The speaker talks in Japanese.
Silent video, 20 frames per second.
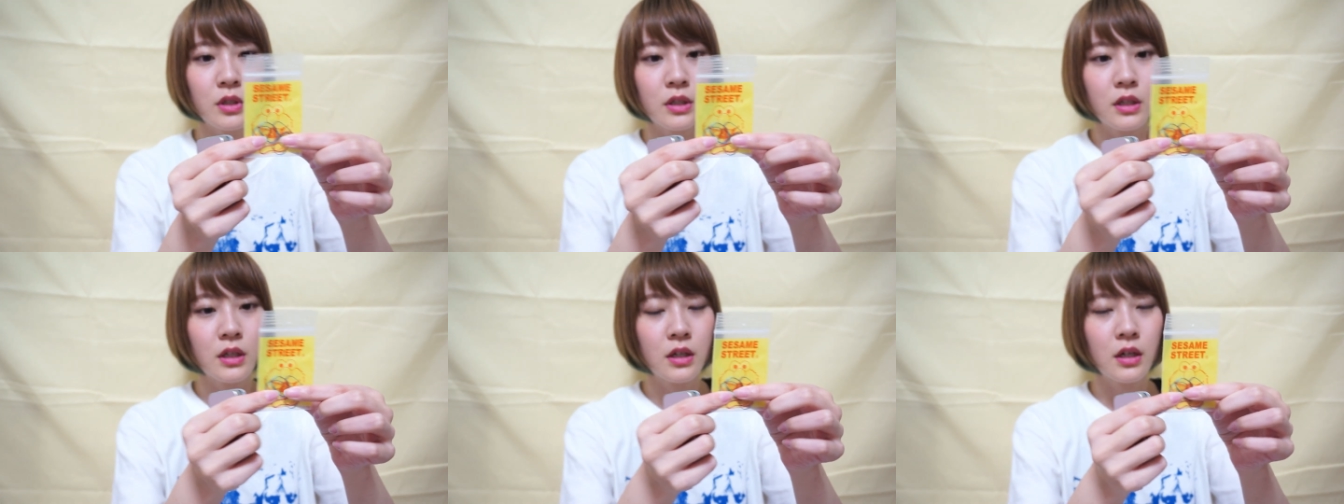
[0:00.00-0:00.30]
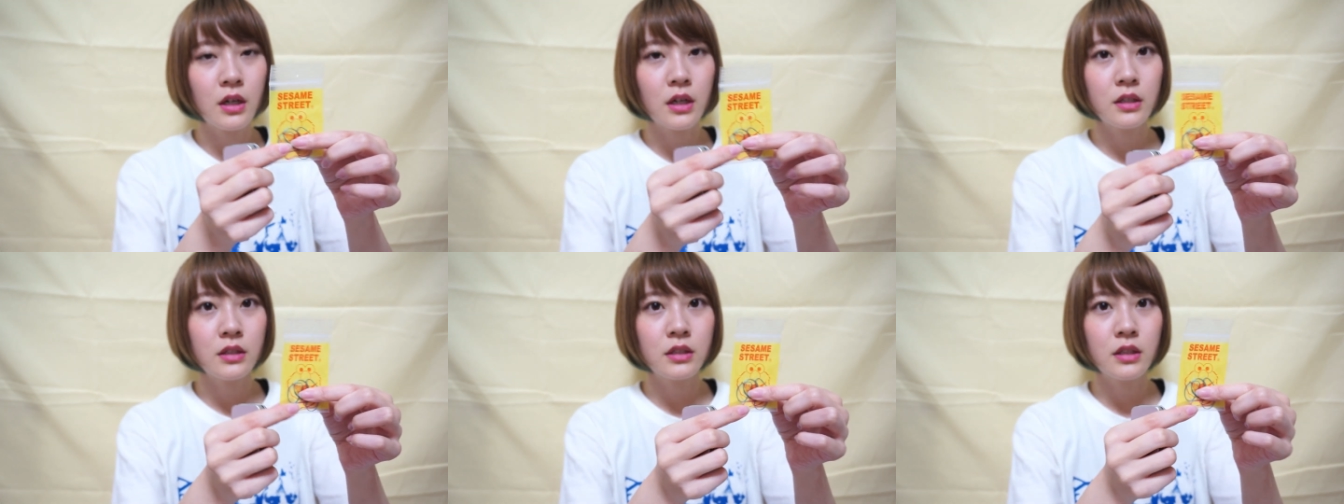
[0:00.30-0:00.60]
毛
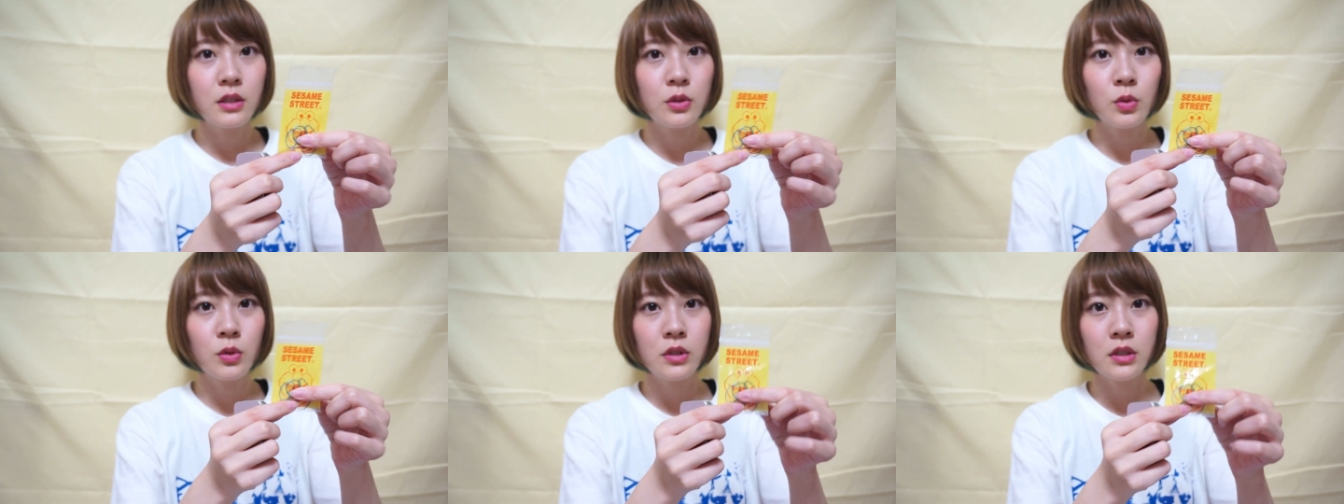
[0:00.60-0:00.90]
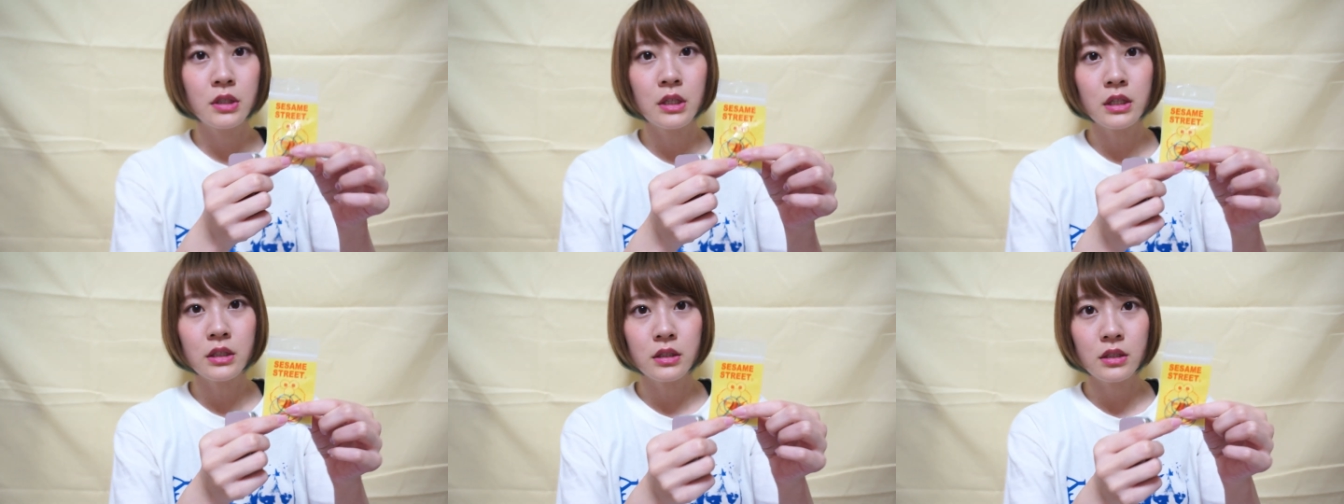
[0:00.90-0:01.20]
長かった
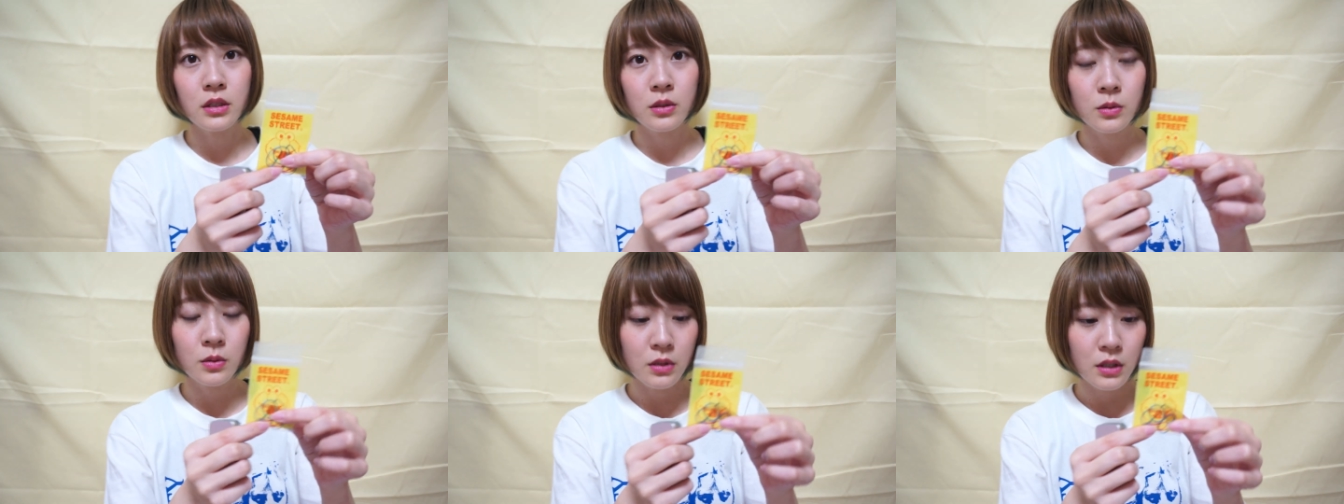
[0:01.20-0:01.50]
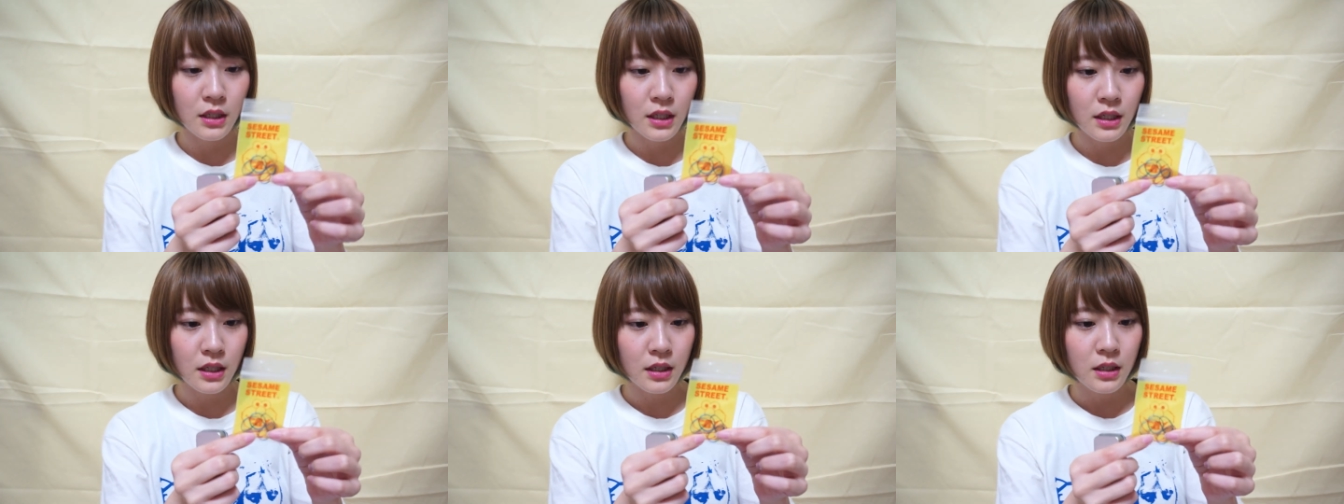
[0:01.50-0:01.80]
時があったの
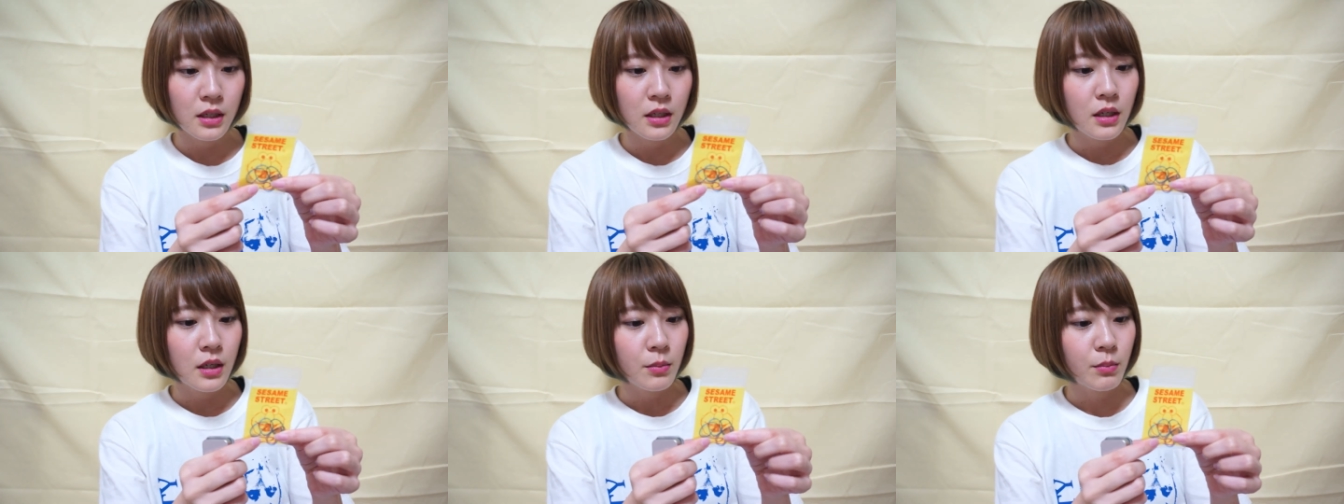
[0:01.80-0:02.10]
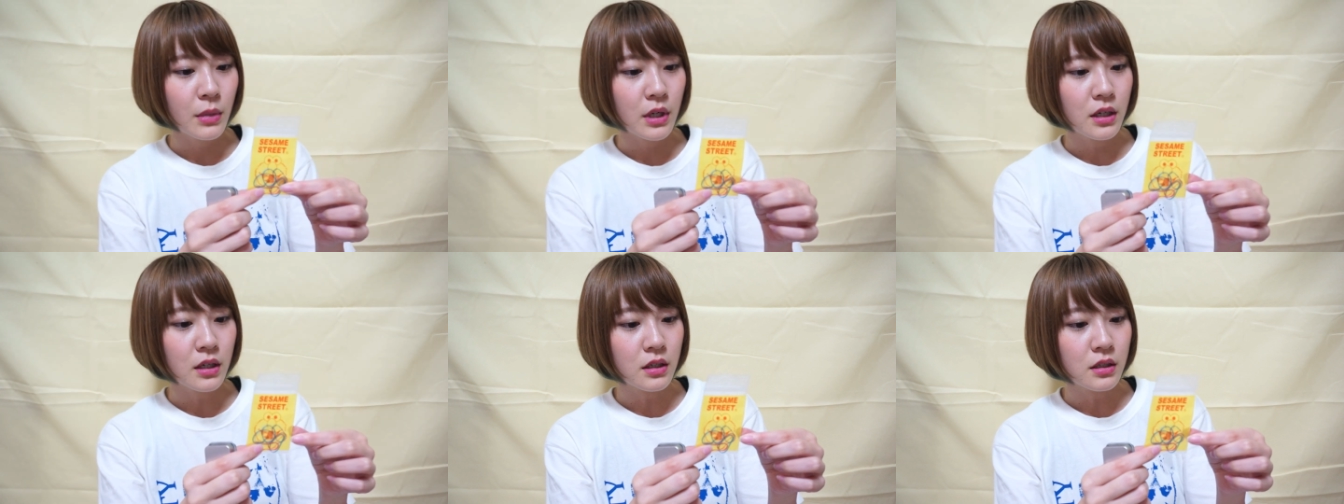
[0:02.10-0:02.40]
で
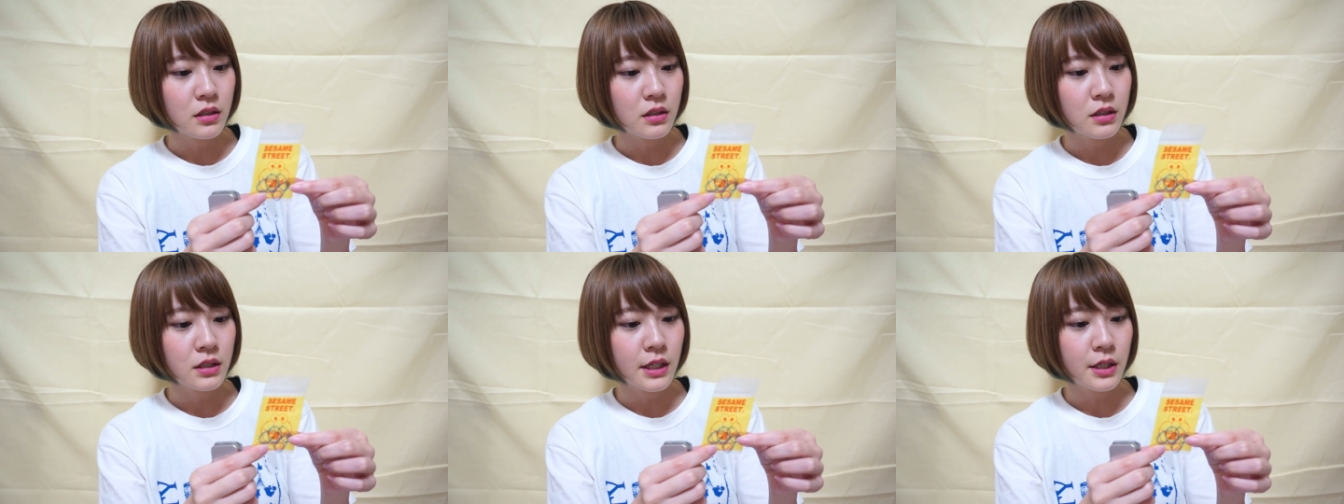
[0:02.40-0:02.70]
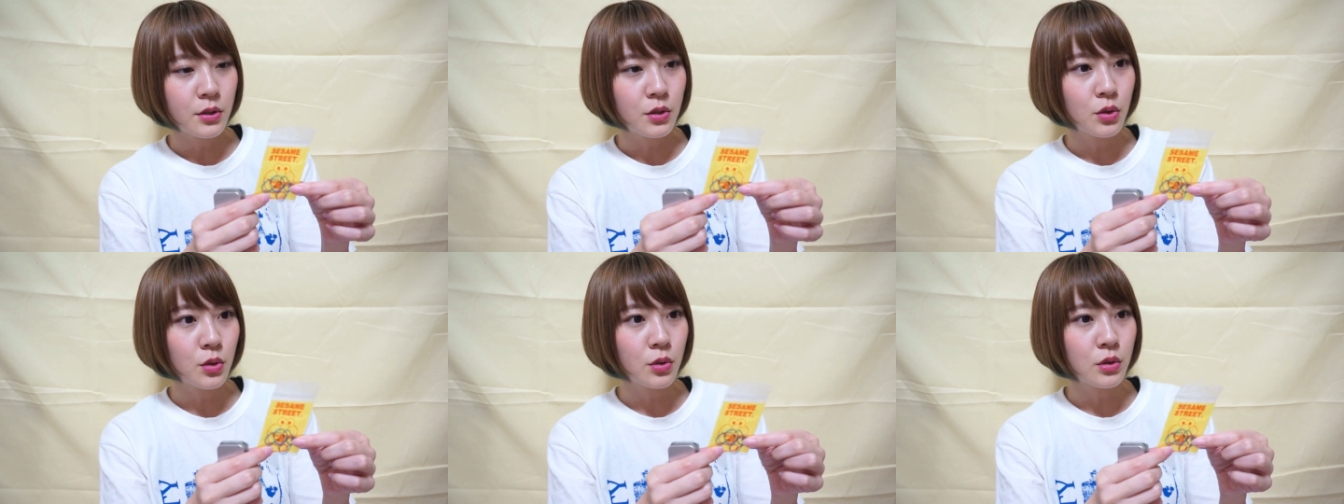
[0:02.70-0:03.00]
まあ入
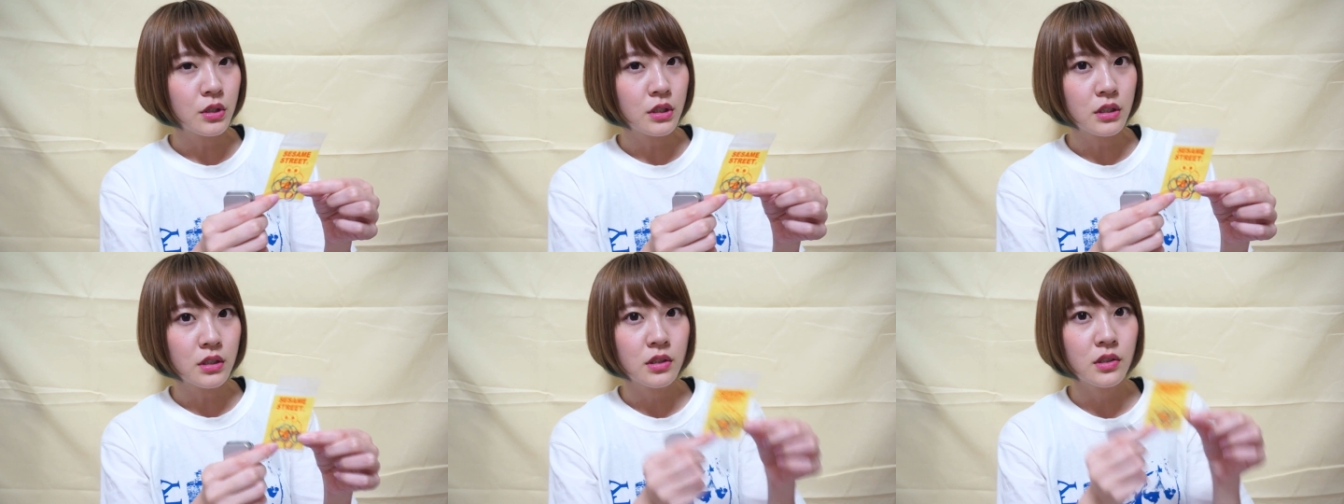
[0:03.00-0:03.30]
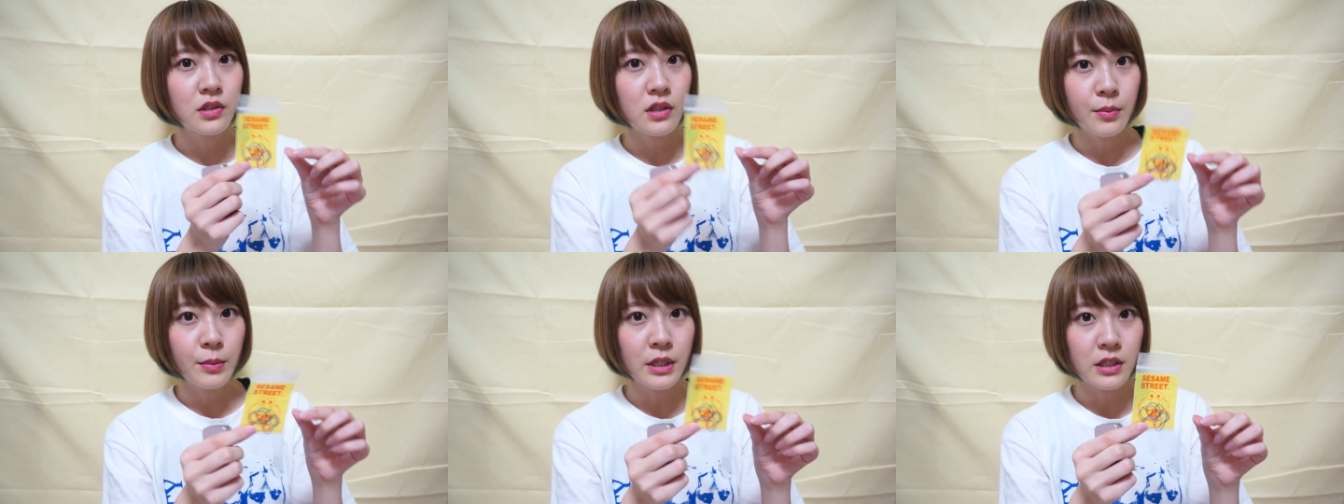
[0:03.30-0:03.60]
れるように
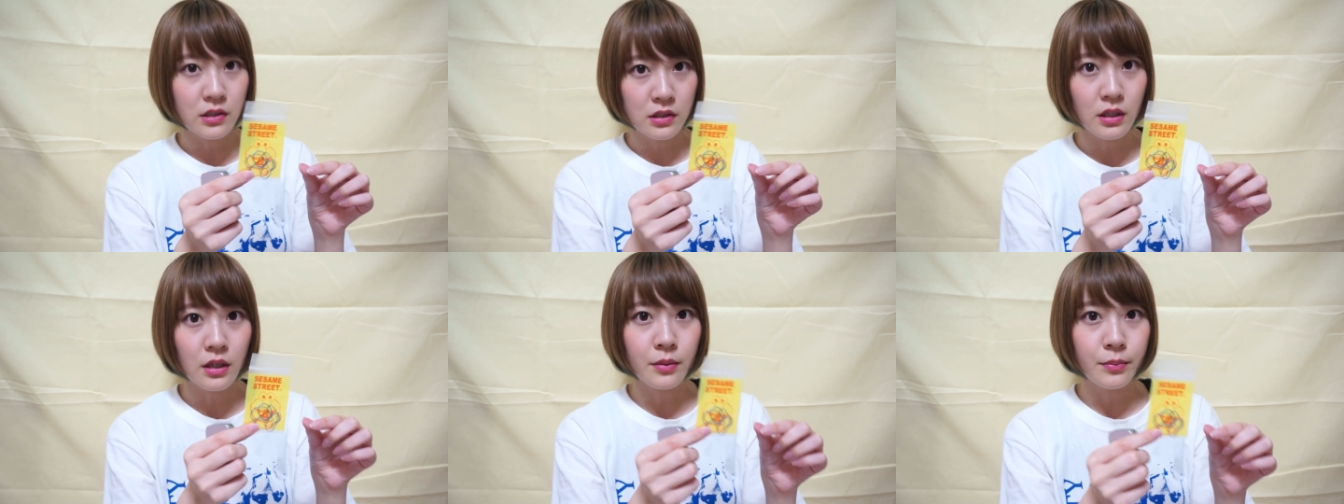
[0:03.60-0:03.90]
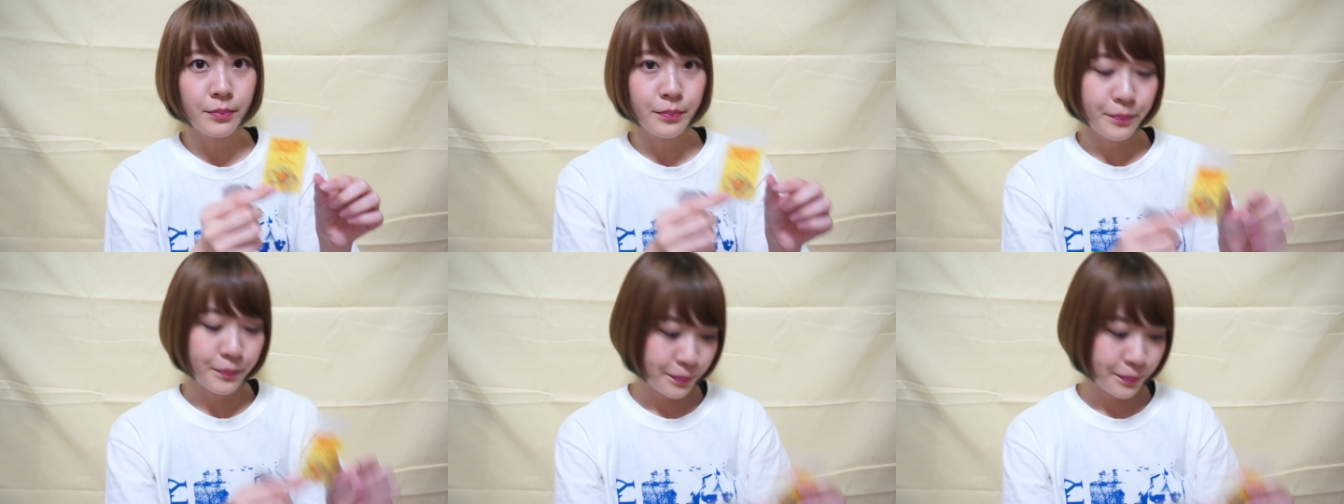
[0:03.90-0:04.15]
してました